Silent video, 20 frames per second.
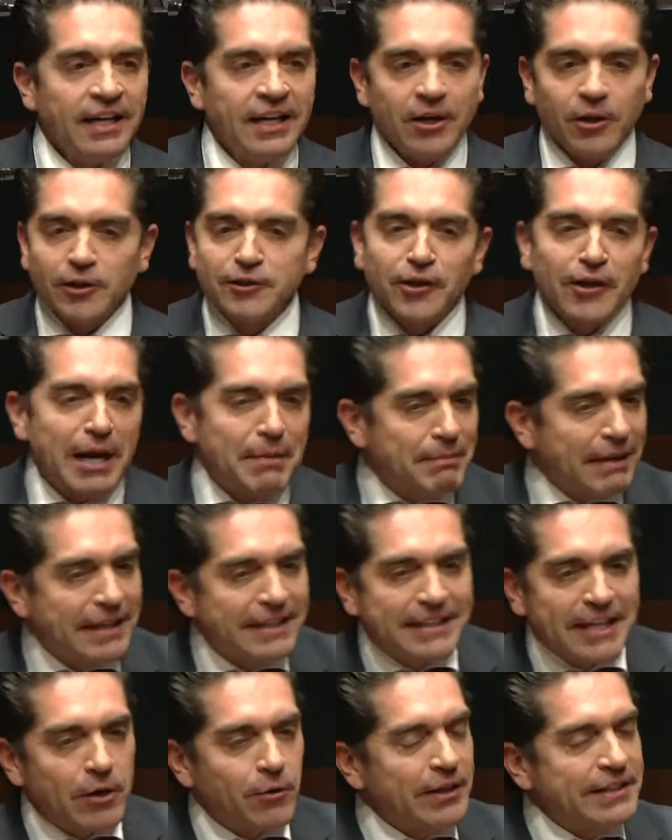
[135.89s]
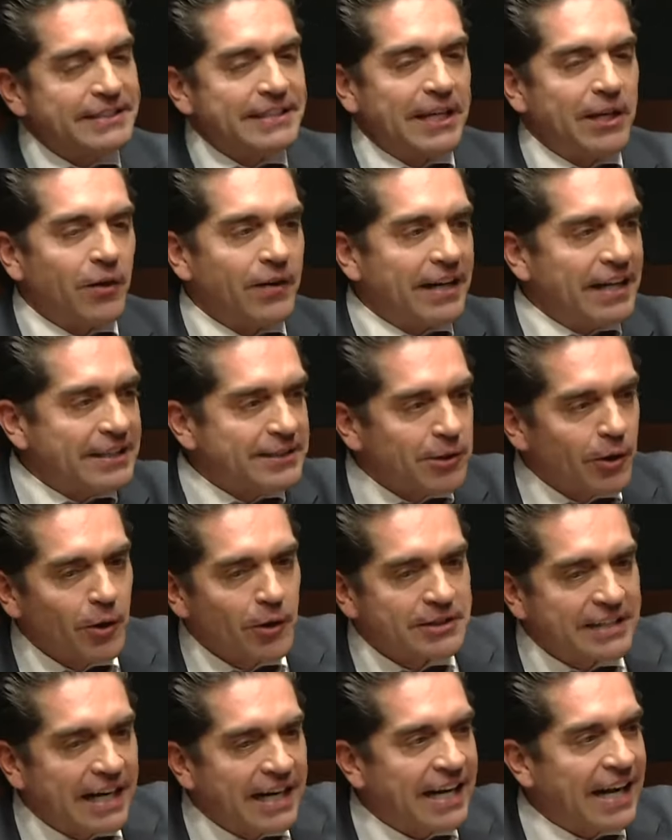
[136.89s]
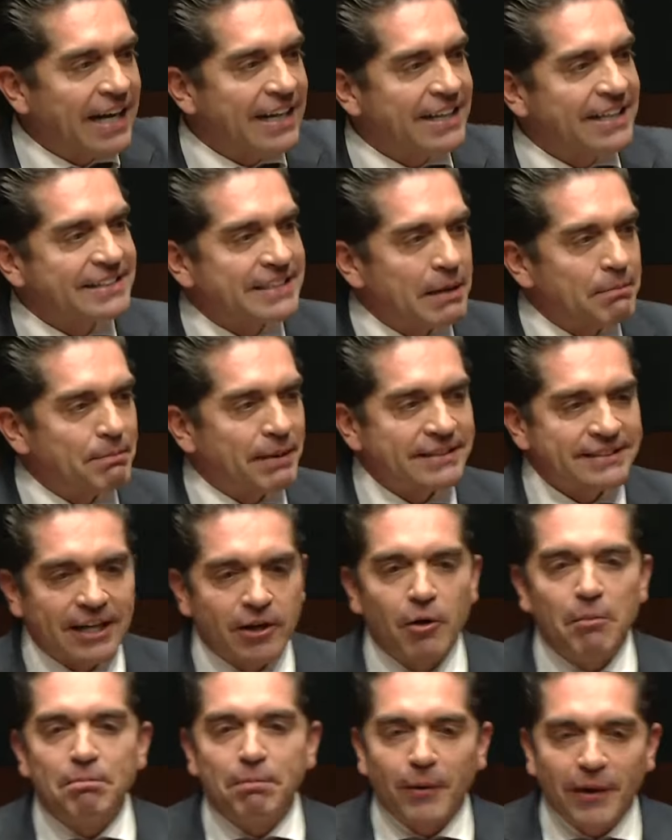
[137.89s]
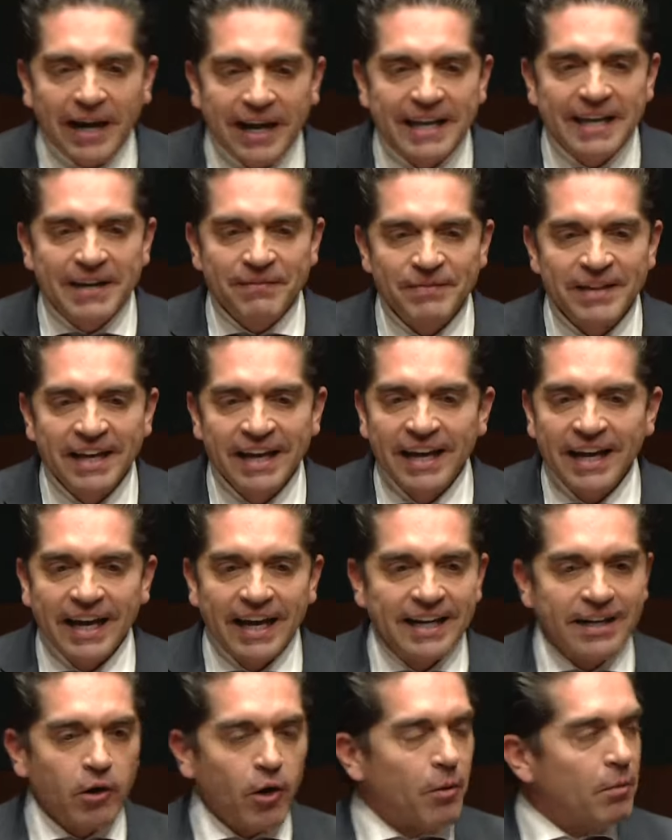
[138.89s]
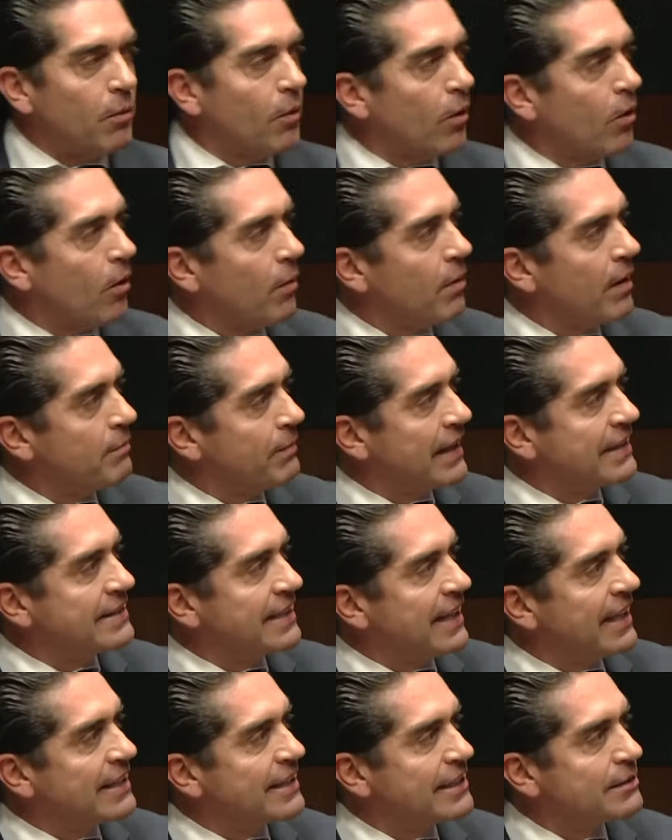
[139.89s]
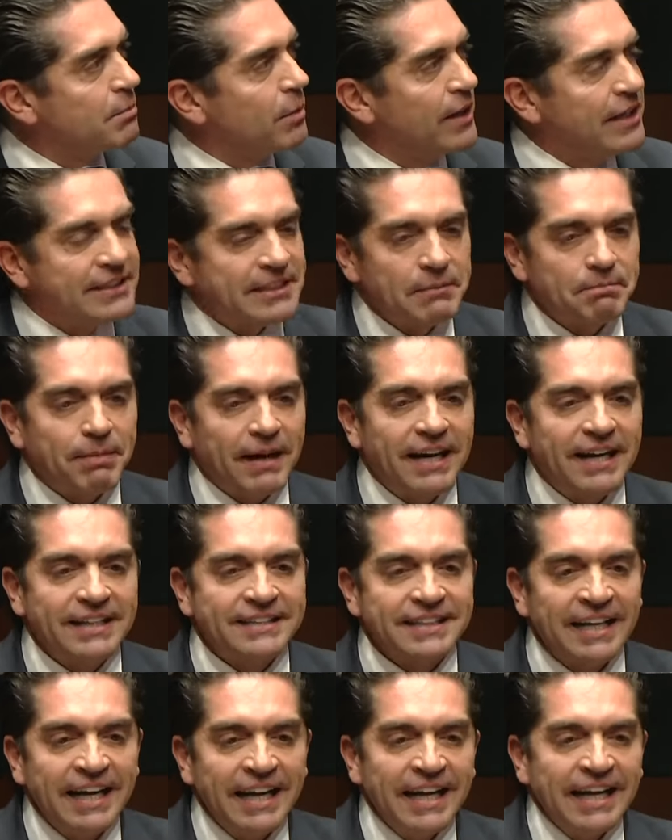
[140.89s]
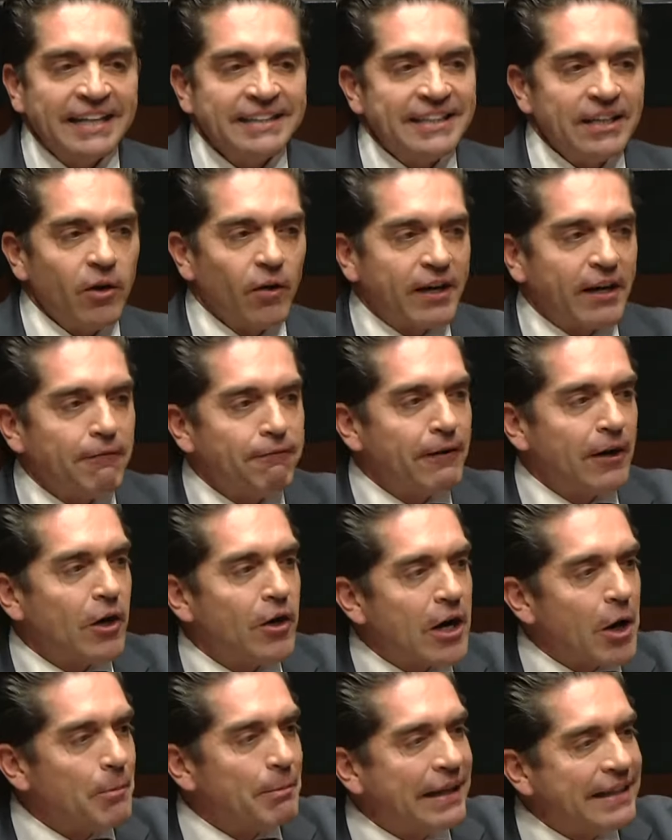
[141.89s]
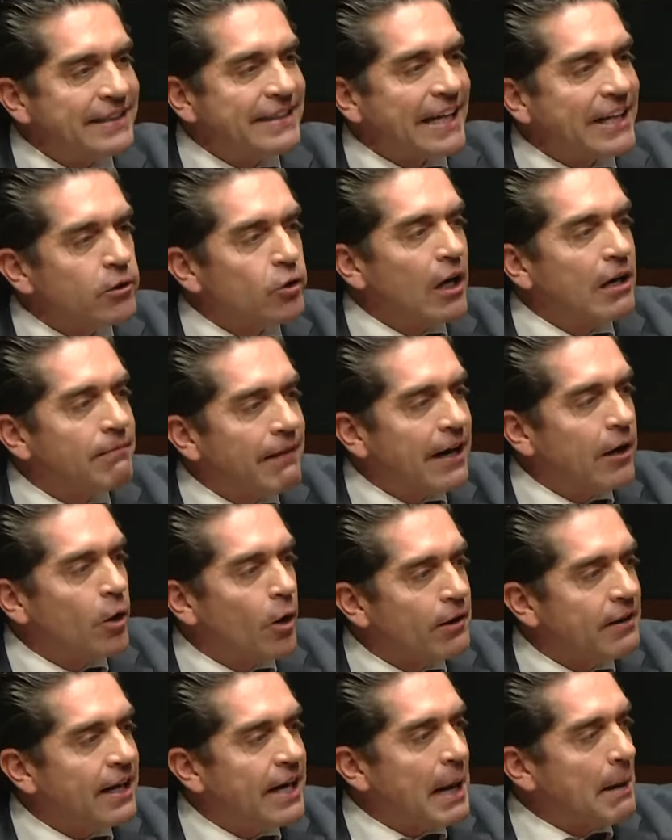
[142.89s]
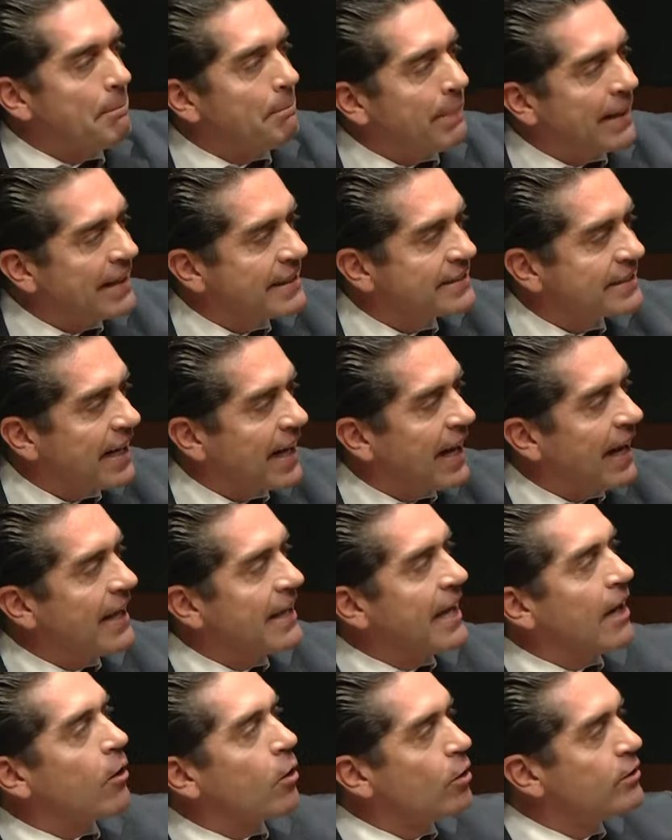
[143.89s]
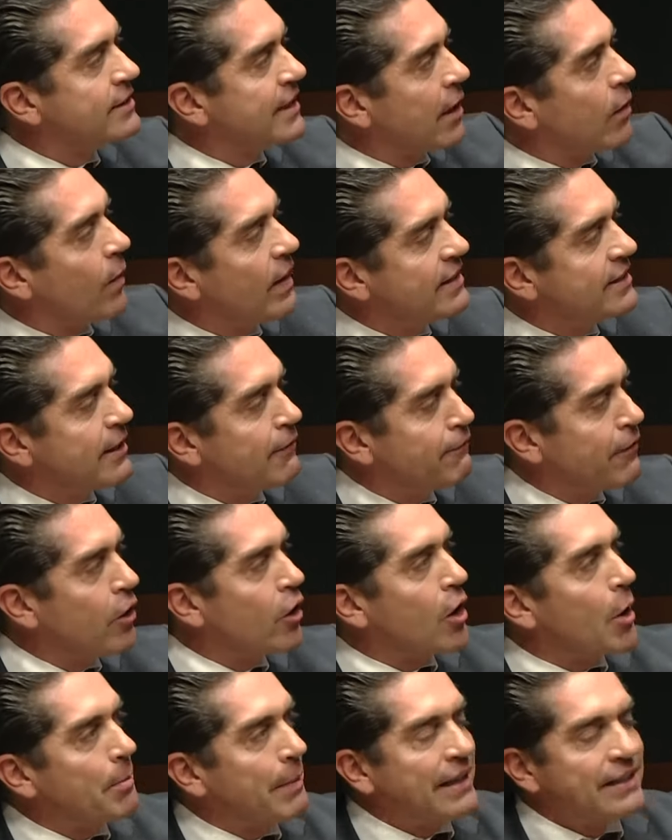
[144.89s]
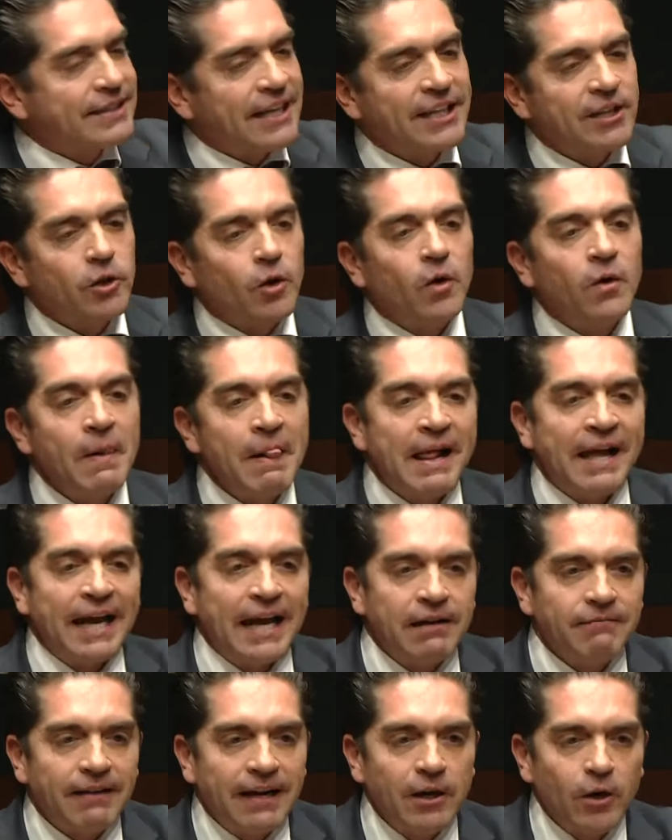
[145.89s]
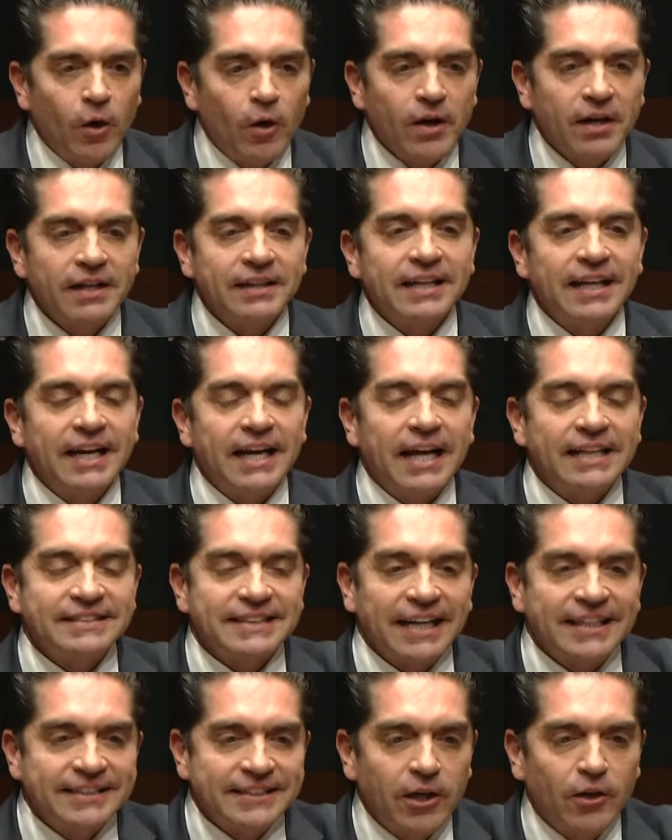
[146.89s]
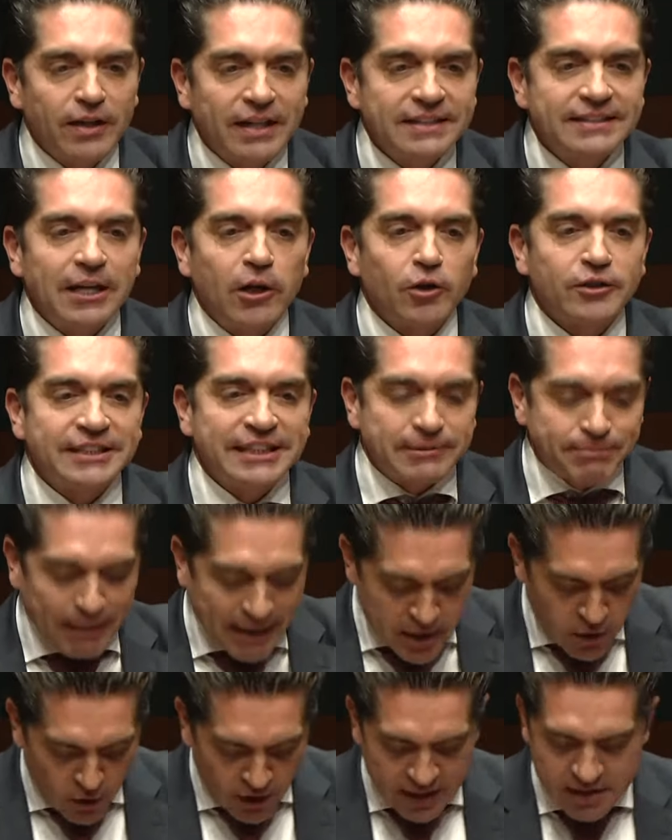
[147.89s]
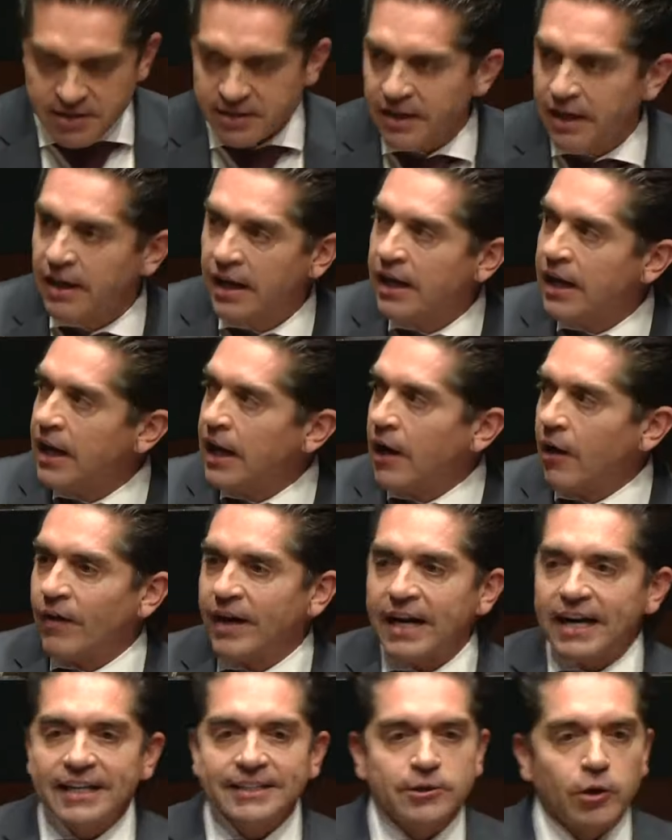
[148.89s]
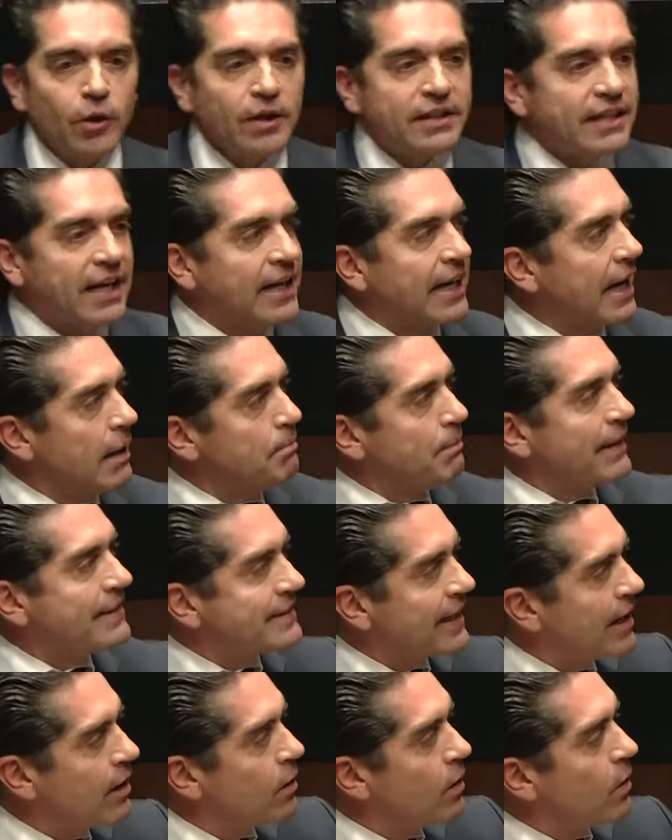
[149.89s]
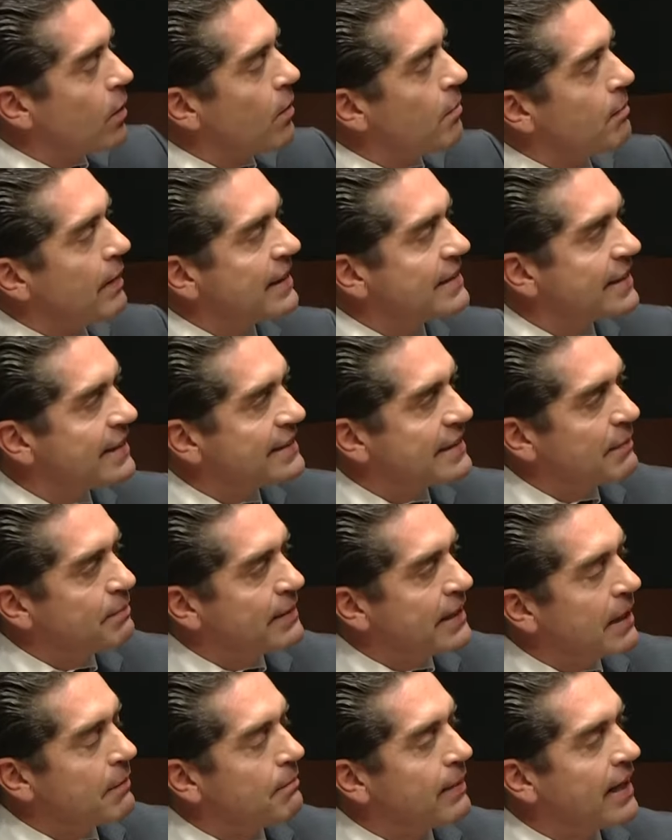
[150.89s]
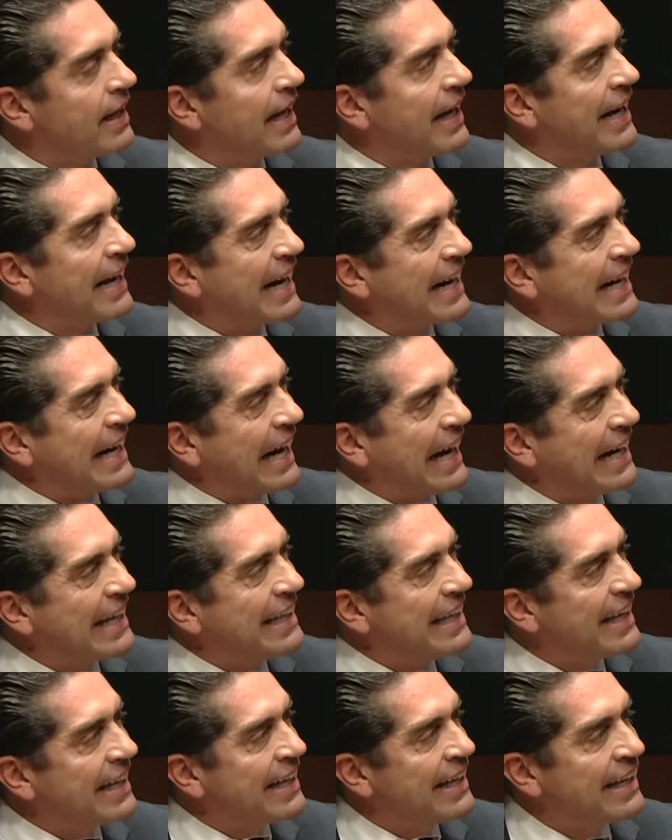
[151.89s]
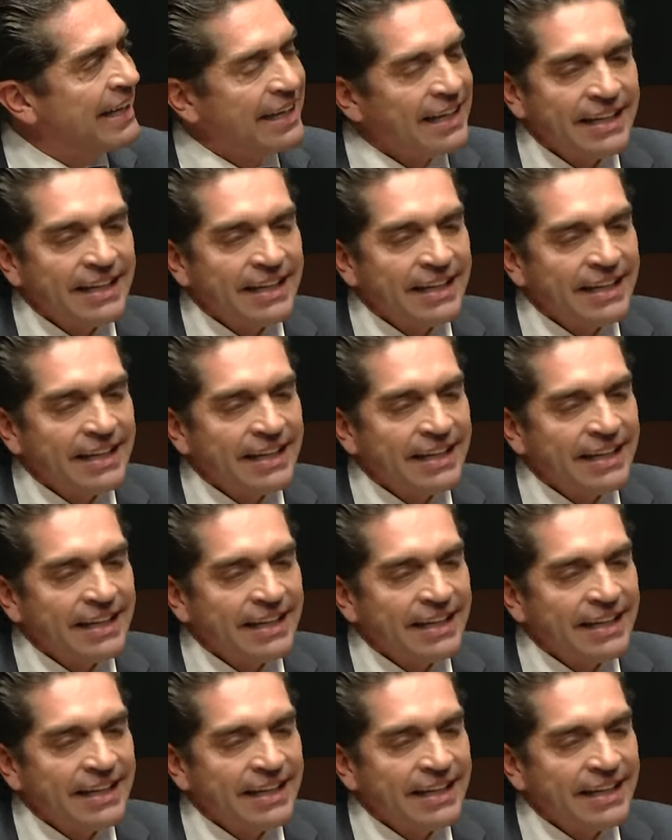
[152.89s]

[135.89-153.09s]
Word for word: No solamente no hicieron eso los alcaldes que pasaron por ahí, como presidentes municipales, sino que fueron aumentando el valor de la empresa y en consecuencia fueron aumentando el valor de las acciones de los españoles. Ahora resulta que el pasado mes de septiembre el alcalde